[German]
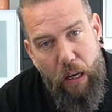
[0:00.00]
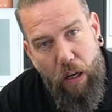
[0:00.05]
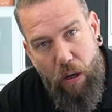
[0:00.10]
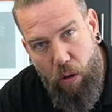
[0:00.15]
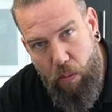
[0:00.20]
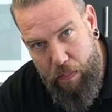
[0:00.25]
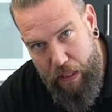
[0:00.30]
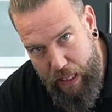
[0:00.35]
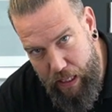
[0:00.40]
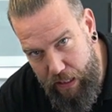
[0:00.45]

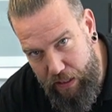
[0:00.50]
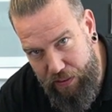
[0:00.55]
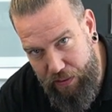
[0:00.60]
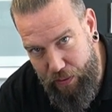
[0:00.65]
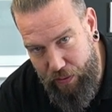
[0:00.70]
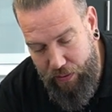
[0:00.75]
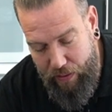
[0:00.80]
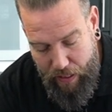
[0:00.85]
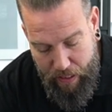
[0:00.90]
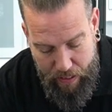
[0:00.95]
Um ehrlich
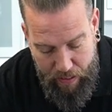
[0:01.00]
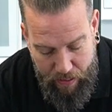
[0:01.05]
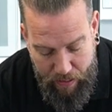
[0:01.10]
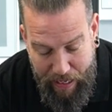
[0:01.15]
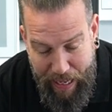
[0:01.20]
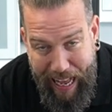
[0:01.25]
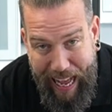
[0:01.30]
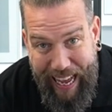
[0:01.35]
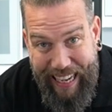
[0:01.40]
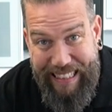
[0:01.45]
zu sein,
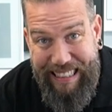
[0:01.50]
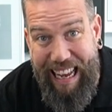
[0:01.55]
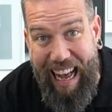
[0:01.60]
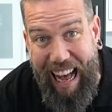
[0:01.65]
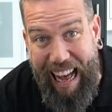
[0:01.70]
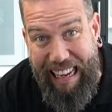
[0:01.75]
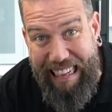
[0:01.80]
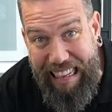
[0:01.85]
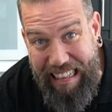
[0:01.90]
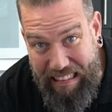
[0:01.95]
hat
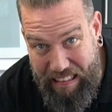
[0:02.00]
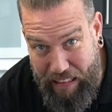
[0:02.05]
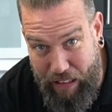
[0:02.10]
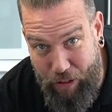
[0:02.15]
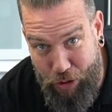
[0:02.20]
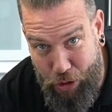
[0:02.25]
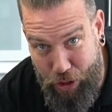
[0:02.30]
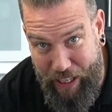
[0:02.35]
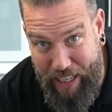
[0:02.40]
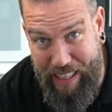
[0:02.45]
Hanna die
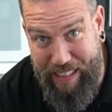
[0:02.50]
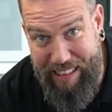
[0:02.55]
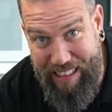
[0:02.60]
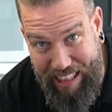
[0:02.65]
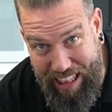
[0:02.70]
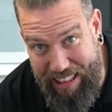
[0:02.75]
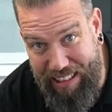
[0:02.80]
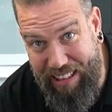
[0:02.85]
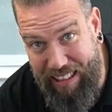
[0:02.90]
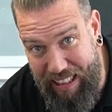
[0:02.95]
geschält.
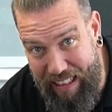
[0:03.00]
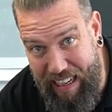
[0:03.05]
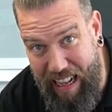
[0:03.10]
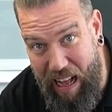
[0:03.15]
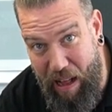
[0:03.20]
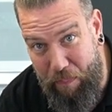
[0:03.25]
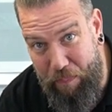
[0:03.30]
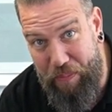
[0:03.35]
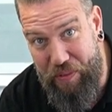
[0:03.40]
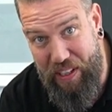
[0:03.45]
Gestern
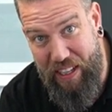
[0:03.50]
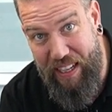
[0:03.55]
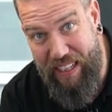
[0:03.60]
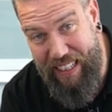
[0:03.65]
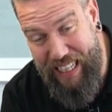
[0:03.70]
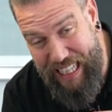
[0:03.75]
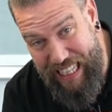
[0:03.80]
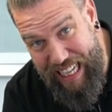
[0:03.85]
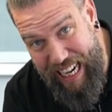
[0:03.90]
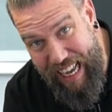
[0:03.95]
Abend
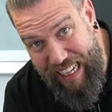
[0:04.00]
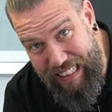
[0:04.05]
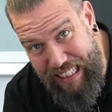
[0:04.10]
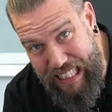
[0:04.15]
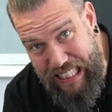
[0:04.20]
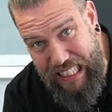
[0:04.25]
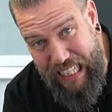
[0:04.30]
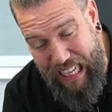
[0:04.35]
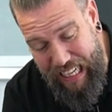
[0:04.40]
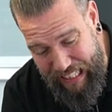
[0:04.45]
in
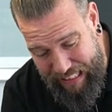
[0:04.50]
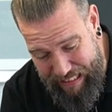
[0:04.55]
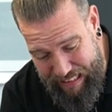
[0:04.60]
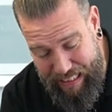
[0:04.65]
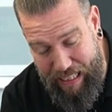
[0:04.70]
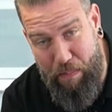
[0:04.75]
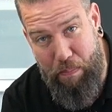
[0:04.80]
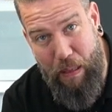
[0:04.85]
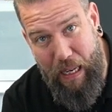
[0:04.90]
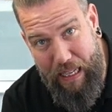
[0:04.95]
kleinster
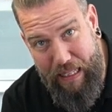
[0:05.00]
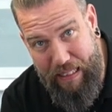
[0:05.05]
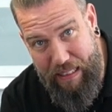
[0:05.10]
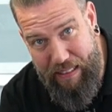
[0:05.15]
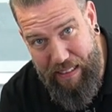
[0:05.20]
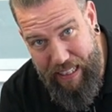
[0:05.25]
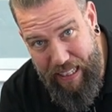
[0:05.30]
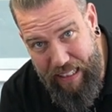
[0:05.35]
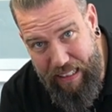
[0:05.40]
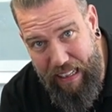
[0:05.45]
Handarbeit
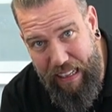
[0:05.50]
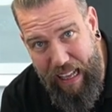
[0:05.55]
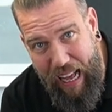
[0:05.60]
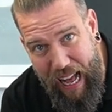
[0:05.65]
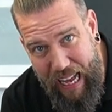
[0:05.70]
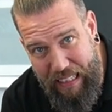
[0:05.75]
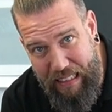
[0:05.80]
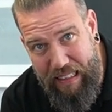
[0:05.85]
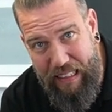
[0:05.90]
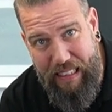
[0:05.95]
jede
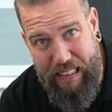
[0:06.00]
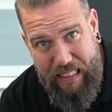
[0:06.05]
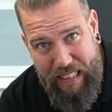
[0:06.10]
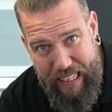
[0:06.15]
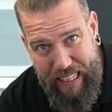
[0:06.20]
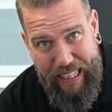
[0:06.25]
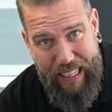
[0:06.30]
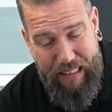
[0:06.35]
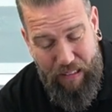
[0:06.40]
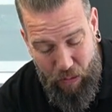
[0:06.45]
einzelne
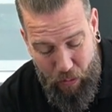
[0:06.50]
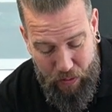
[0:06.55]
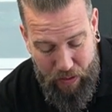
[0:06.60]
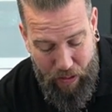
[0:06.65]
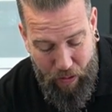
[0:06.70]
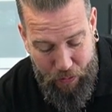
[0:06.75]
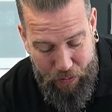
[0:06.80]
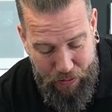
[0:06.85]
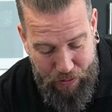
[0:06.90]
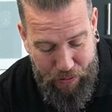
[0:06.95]
Erdnuss
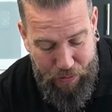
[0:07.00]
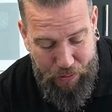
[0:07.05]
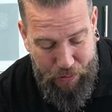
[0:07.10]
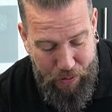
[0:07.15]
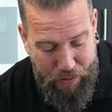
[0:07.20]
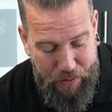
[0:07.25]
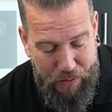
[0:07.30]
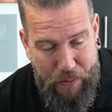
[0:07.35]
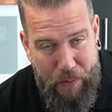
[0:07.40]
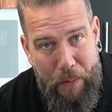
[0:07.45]

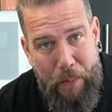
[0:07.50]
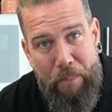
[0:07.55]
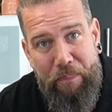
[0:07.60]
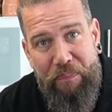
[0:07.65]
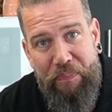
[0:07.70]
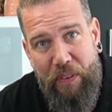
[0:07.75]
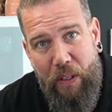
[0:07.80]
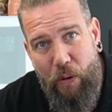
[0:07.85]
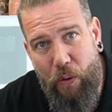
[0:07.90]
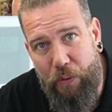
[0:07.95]
ausgedrückt.
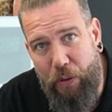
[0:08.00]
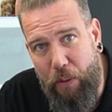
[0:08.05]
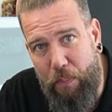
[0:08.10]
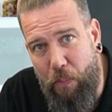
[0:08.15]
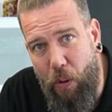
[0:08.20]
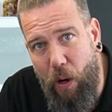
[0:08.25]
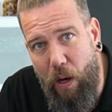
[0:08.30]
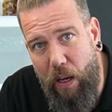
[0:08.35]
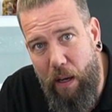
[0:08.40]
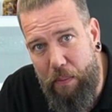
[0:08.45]
Und heute
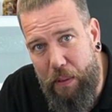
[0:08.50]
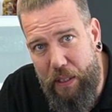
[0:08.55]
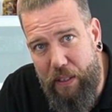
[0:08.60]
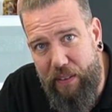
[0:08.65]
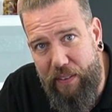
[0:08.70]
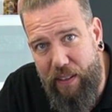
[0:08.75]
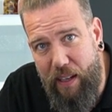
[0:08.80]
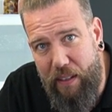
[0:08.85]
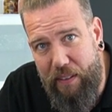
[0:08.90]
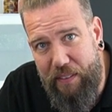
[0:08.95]
Morgen habe ich
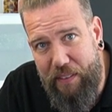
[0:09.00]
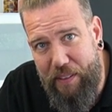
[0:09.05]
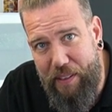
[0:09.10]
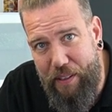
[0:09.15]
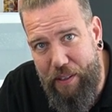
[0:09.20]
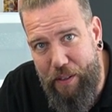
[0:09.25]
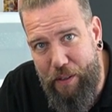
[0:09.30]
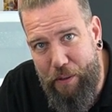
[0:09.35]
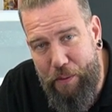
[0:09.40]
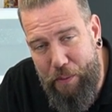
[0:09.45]
gesagt,
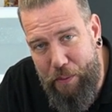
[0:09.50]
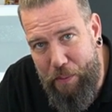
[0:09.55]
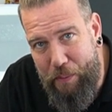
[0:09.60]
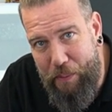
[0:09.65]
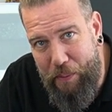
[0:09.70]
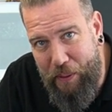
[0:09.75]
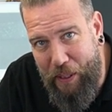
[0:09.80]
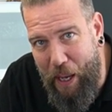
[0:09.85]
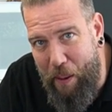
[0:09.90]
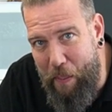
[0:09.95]
äh,
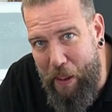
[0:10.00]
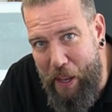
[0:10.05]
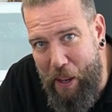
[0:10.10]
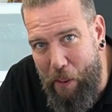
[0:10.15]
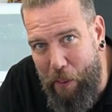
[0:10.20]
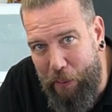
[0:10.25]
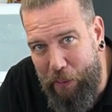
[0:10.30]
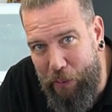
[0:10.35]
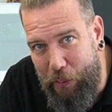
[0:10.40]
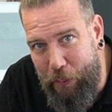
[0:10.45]
kann man ja
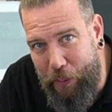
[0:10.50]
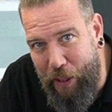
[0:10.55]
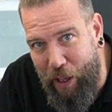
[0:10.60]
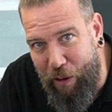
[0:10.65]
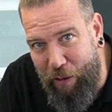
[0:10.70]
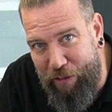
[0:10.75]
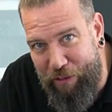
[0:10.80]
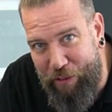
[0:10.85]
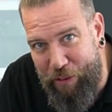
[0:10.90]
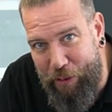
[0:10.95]
auch so
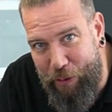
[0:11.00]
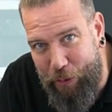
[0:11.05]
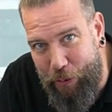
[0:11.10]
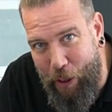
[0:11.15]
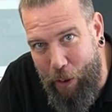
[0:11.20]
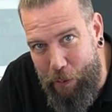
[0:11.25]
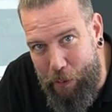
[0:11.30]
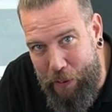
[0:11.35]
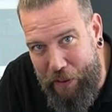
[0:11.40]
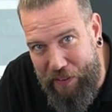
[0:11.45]
kaufen,
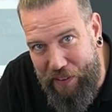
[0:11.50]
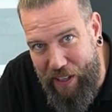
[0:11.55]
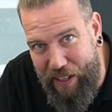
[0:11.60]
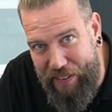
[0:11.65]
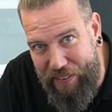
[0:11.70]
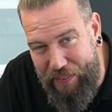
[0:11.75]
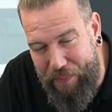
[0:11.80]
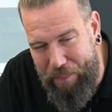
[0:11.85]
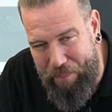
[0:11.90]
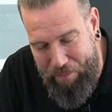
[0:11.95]
sogar
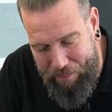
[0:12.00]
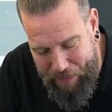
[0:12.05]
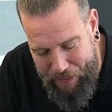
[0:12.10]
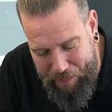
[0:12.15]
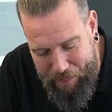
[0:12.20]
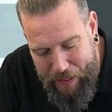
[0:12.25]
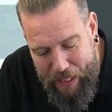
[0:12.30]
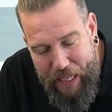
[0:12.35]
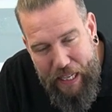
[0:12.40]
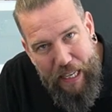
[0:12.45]
ungesalzen.
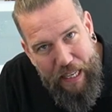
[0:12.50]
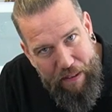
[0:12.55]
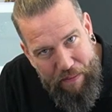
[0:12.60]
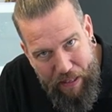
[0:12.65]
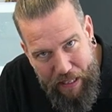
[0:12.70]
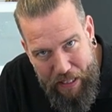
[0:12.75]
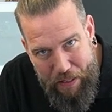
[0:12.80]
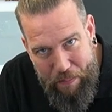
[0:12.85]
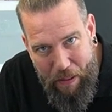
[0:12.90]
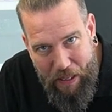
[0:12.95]
Ne?
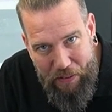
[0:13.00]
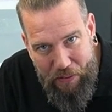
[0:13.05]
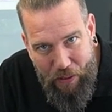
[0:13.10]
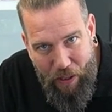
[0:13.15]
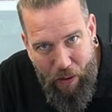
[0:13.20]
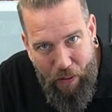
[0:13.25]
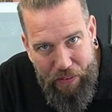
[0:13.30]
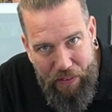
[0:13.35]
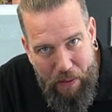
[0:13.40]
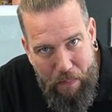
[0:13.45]
Weil ich mache zu
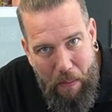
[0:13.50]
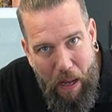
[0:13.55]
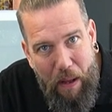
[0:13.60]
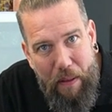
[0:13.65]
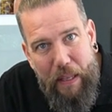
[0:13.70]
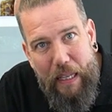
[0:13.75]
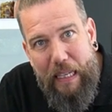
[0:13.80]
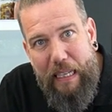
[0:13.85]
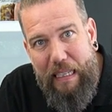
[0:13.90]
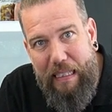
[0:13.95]
Hause
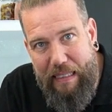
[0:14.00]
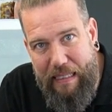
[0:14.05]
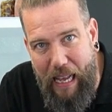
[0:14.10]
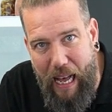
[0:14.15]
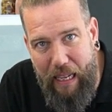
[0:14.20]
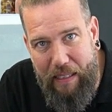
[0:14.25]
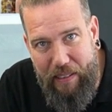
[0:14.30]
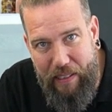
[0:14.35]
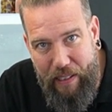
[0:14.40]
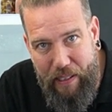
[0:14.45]
immer
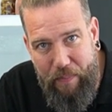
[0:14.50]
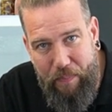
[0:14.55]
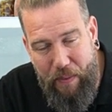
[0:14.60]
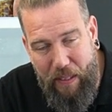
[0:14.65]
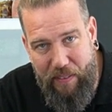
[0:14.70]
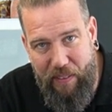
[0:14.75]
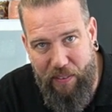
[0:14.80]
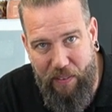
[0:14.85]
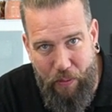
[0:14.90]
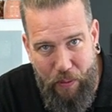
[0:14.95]
Satee,
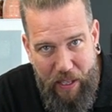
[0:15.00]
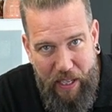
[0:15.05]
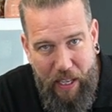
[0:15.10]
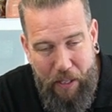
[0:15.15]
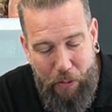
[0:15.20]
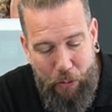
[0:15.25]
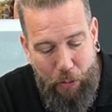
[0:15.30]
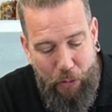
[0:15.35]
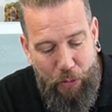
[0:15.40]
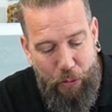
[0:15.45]
das ist so eine
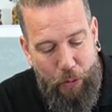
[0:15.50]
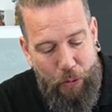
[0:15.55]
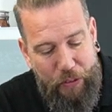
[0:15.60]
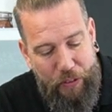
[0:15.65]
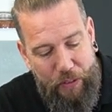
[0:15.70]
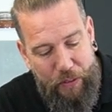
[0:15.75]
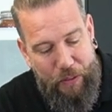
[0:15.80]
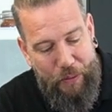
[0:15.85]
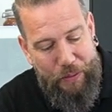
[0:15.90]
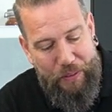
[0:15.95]

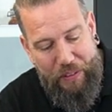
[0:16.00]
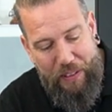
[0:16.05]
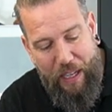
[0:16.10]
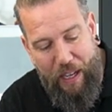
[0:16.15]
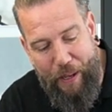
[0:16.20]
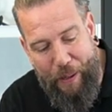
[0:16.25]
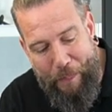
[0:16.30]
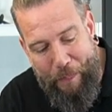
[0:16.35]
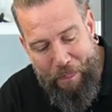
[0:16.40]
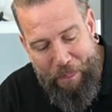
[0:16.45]
Erdnusssoße und
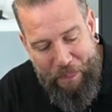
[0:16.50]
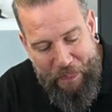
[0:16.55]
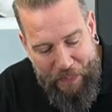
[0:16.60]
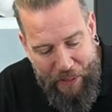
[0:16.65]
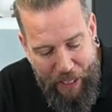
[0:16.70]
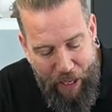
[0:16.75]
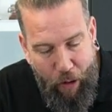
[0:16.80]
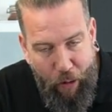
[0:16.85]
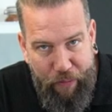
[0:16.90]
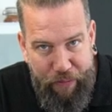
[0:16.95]
da
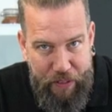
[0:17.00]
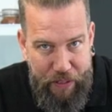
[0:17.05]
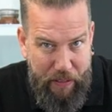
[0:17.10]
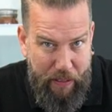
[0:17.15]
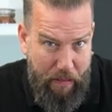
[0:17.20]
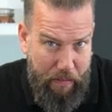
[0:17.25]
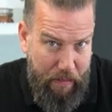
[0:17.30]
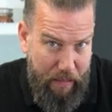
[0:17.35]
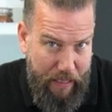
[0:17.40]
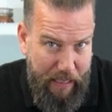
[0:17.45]
kaufe ich
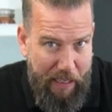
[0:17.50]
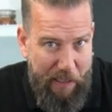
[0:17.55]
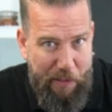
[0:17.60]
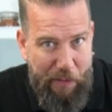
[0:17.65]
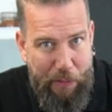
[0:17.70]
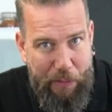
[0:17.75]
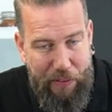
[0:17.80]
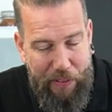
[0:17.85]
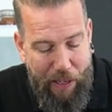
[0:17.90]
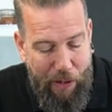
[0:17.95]
dann die
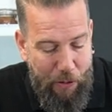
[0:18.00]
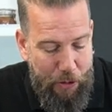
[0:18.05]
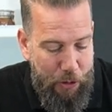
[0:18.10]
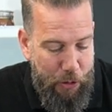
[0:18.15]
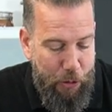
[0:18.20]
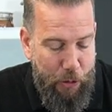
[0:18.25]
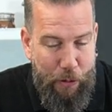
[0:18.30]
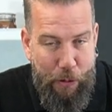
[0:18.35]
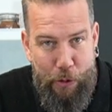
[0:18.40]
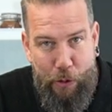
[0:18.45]
Erdnüsse auch
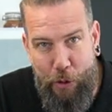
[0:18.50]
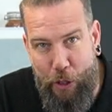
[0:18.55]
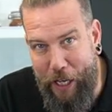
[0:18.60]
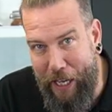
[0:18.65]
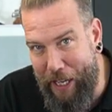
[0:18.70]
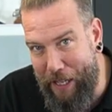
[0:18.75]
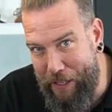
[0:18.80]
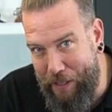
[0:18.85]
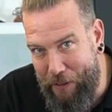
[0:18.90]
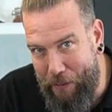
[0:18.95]
schon
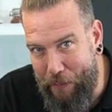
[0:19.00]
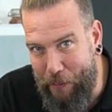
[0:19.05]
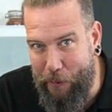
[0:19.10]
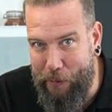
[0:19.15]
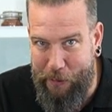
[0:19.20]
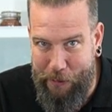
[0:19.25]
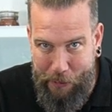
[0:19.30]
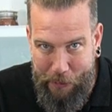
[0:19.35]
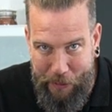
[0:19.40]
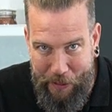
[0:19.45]
geschält
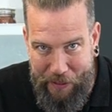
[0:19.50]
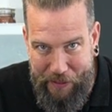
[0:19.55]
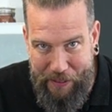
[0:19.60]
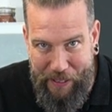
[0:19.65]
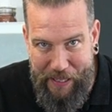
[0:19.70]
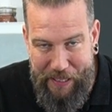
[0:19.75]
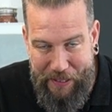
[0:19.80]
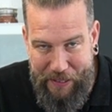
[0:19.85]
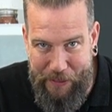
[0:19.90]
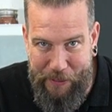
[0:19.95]
und
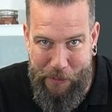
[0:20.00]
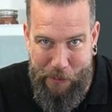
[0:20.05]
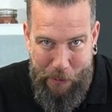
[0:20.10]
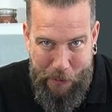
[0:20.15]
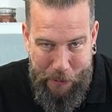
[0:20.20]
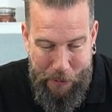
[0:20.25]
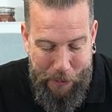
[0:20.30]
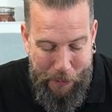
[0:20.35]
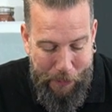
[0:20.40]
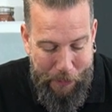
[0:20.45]
ungesalzen,
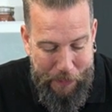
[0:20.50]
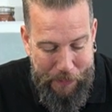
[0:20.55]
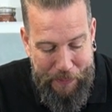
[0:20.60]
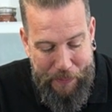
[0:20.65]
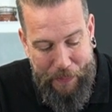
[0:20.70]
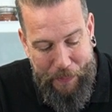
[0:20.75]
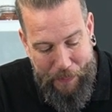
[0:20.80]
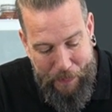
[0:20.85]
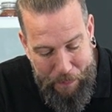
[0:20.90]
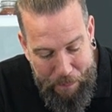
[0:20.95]

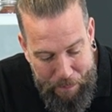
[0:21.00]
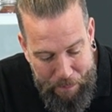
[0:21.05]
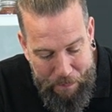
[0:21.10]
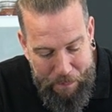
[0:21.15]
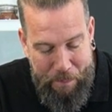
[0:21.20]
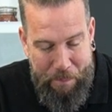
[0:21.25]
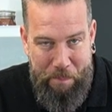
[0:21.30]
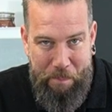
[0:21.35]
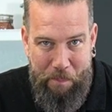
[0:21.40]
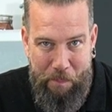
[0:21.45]
ungeröstet
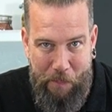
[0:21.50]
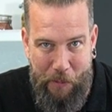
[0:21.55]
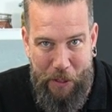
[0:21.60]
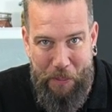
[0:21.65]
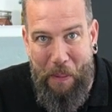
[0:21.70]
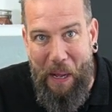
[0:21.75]
muss